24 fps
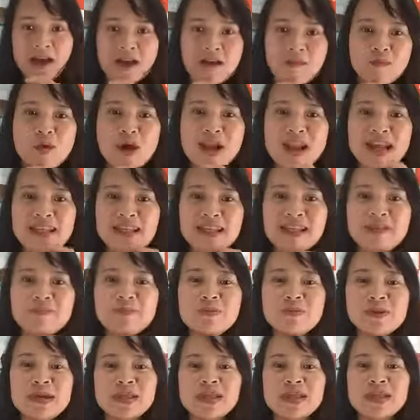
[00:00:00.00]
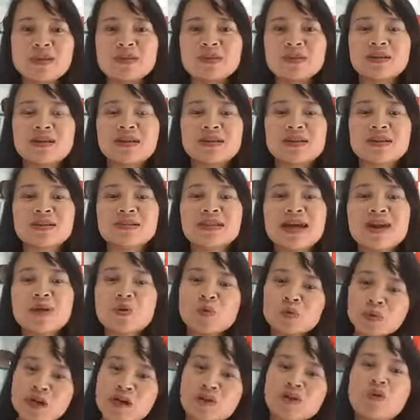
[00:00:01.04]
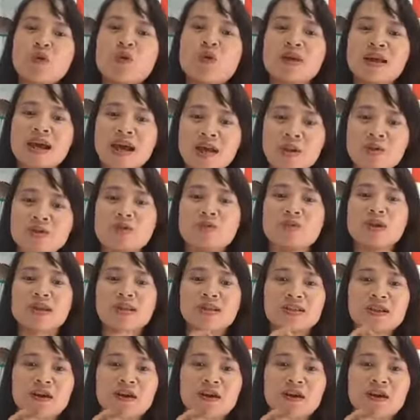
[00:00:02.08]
Buổi livestream hôm nay thì thời gian cũng tương đối là đủ để